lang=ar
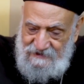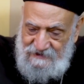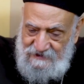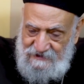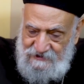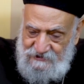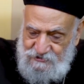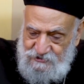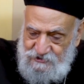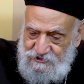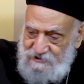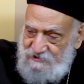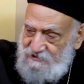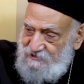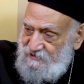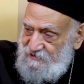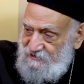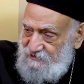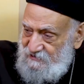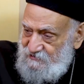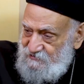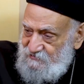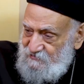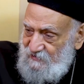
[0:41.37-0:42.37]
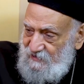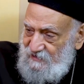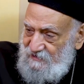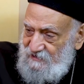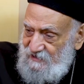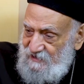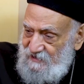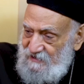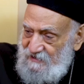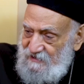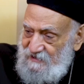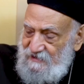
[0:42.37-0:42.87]
يرشدني
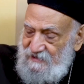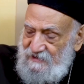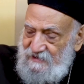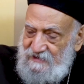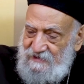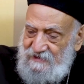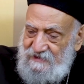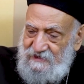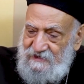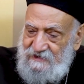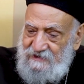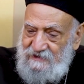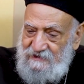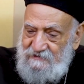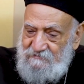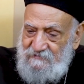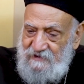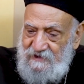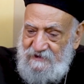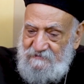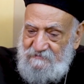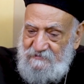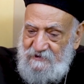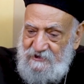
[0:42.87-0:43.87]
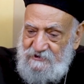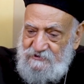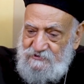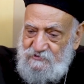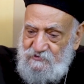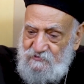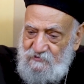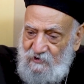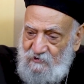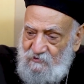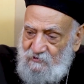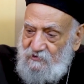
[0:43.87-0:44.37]
شوية لكن ما يبقاش
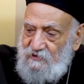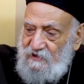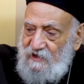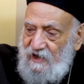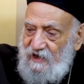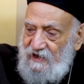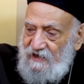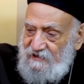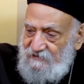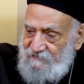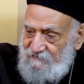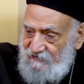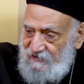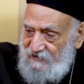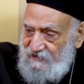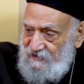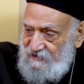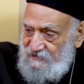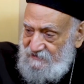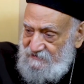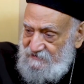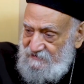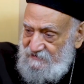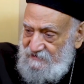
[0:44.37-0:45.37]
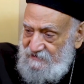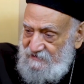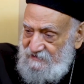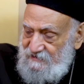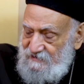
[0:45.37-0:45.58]
هو كل حاجة في حياتي